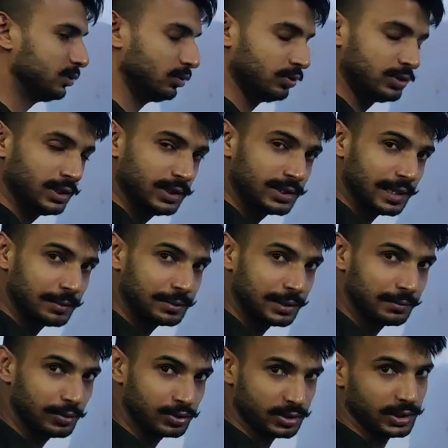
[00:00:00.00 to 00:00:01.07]
उसी हिसाब से
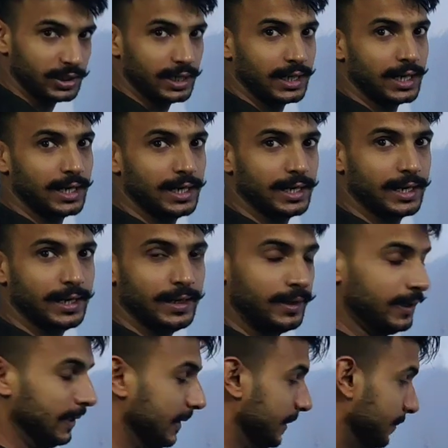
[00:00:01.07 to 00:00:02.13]
हम औसत निकालेंगे
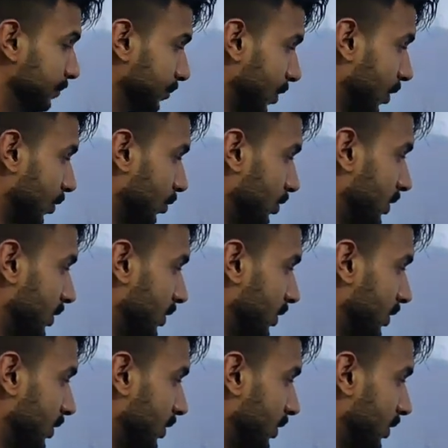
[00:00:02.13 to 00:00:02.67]
और तो